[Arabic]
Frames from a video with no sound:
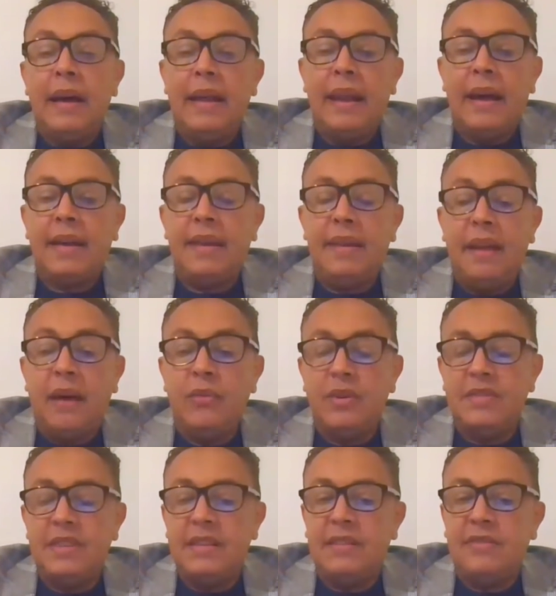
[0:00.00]
لكنها
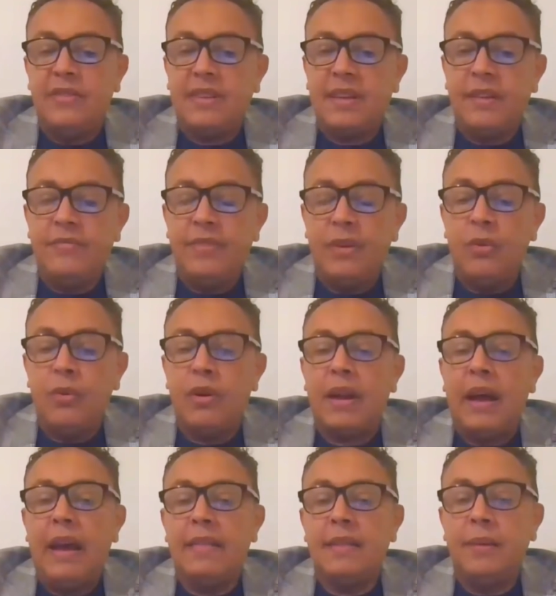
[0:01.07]
وجدت في الكفه الاخرى
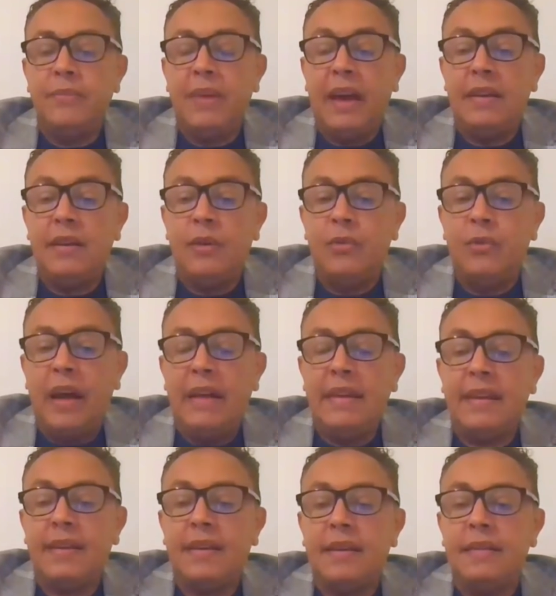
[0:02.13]
ايضا بان
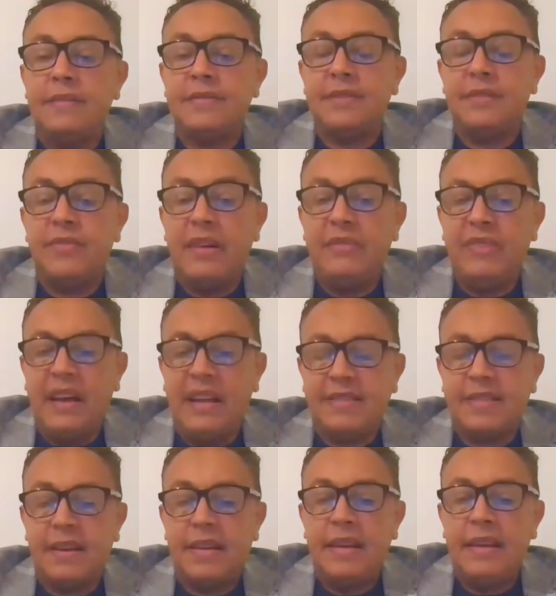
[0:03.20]
هنالك اصطفاف
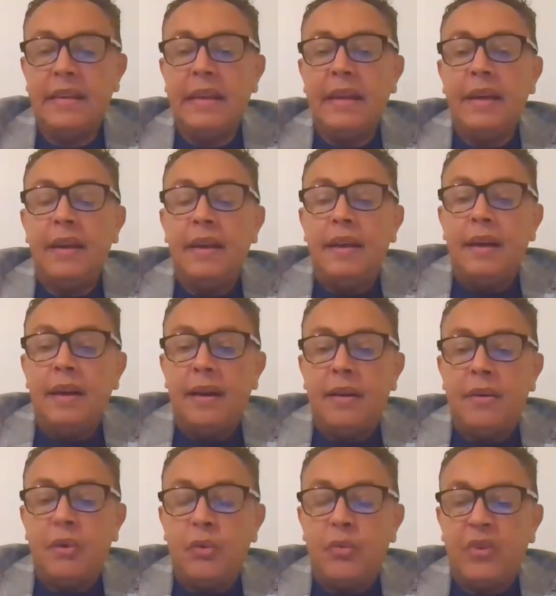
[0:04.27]
عسكري
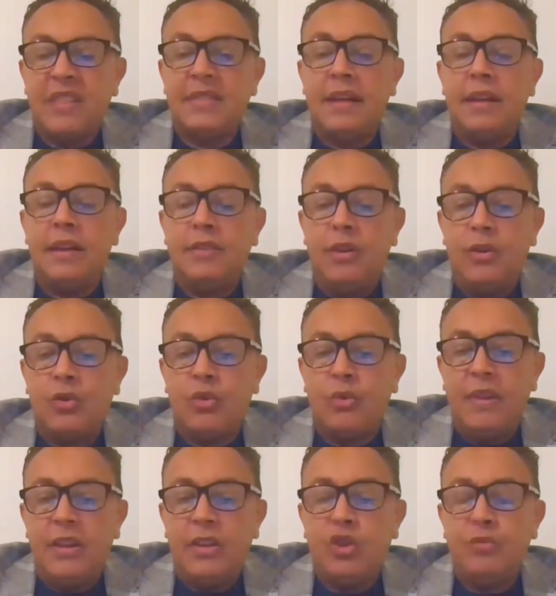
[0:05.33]
آه، فضلت الحكومة
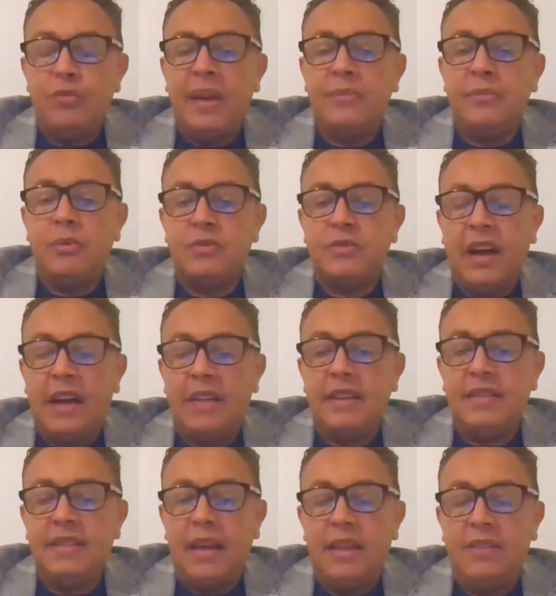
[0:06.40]
الأثيوبية
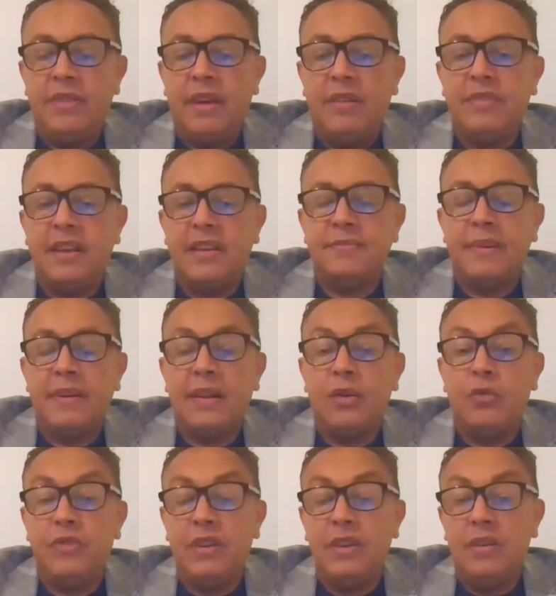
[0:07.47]
بمساعدة حليفها في أسمر
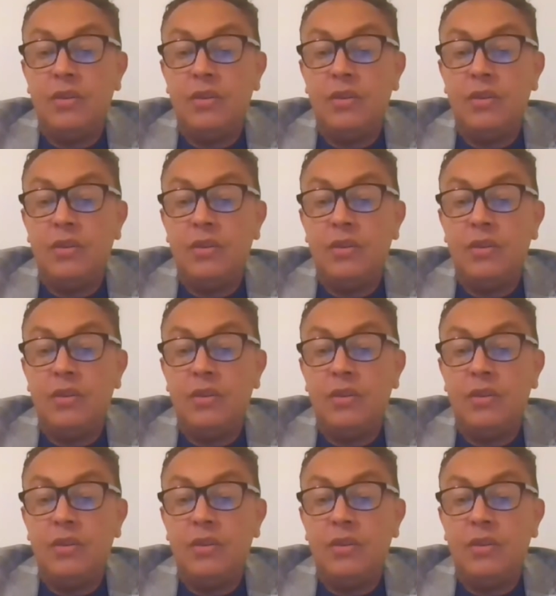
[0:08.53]
أوفي